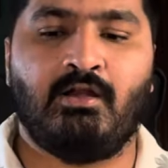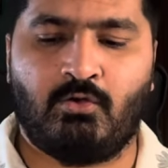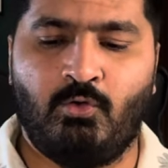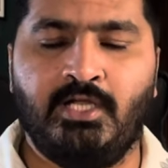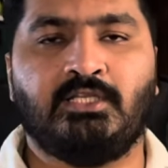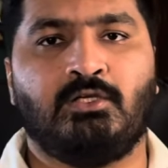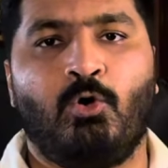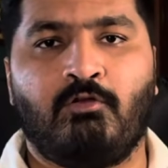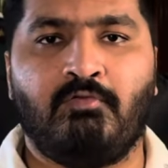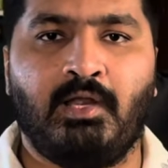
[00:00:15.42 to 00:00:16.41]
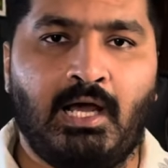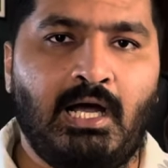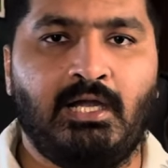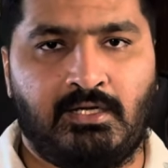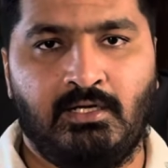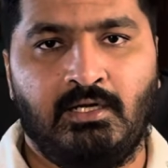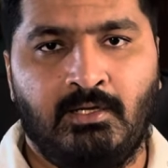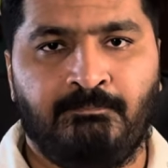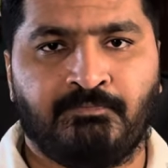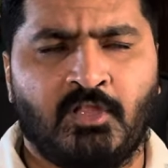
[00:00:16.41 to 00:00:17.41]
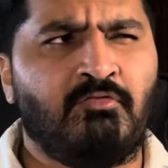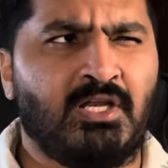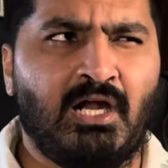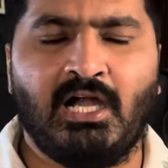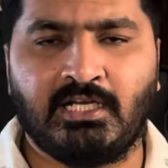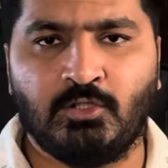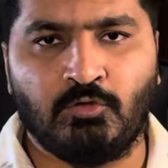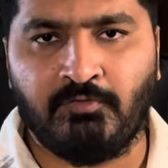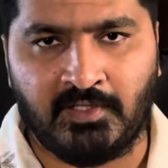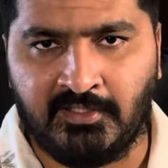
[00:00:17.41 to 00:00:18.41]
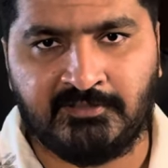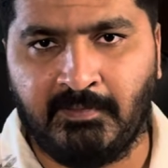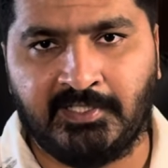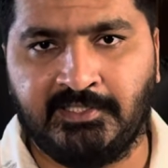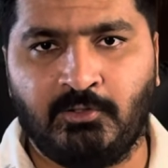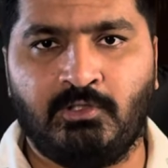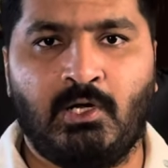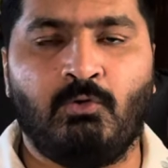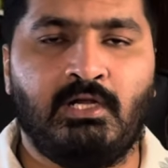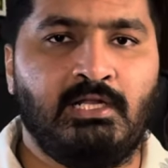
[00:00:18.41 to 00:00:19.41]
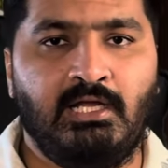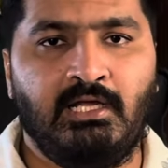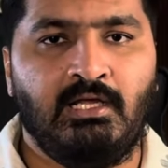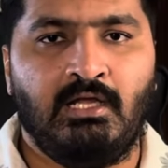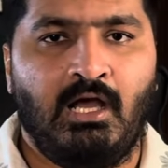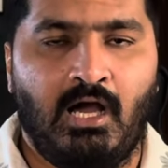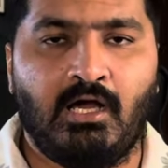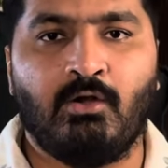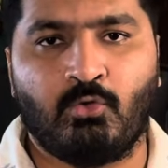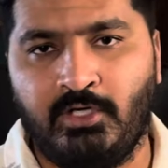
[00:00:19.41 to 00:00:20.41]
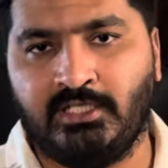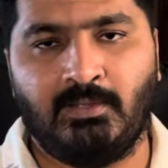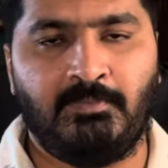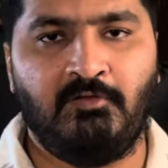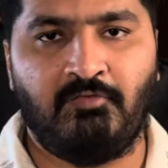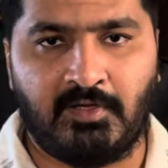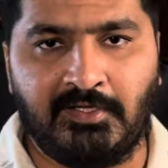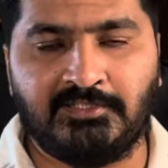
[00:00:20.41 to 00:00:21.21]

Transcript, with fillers: रोहित और विराट विराट की तो फिटनेस पे किसी को डाउट नहीं है अगर रोहित अपने फिटनेस